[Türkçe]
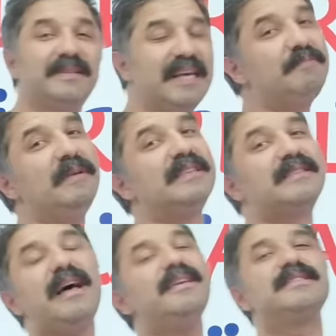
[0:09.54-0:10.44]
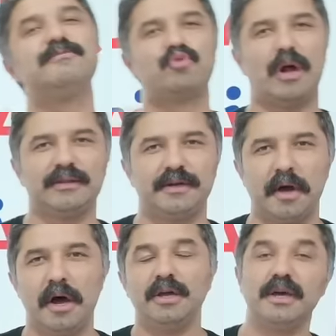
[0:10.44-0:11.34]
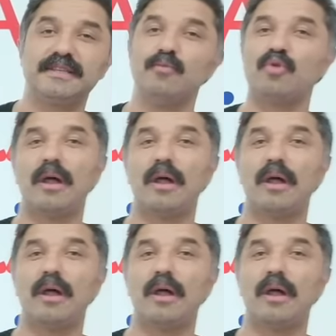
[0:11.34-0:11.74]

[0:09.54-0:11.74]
Ses bilgisinden yazım kurallarına, yazım